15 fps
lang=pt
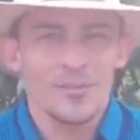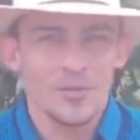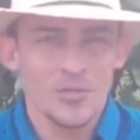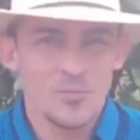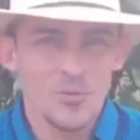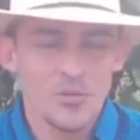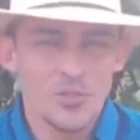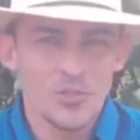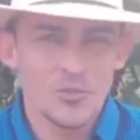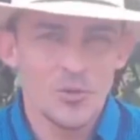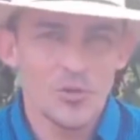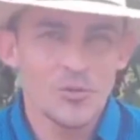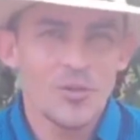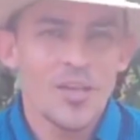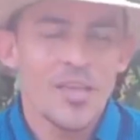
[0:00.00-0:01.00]
em
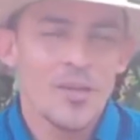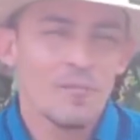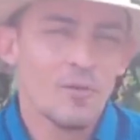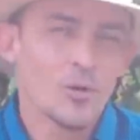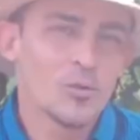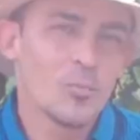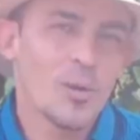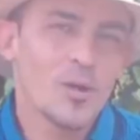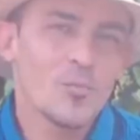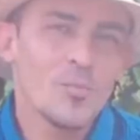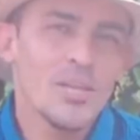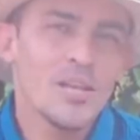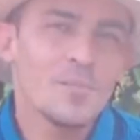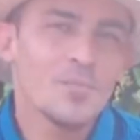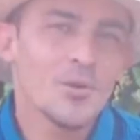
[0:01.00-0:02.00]
2018, eu volto para o
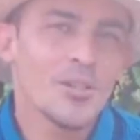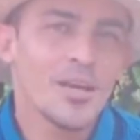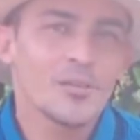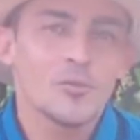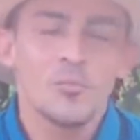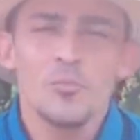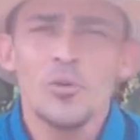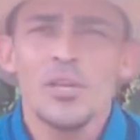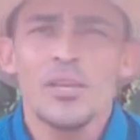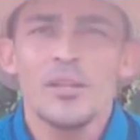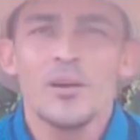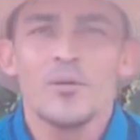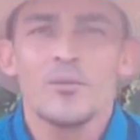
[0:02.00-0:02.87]
bicampeonato. Por que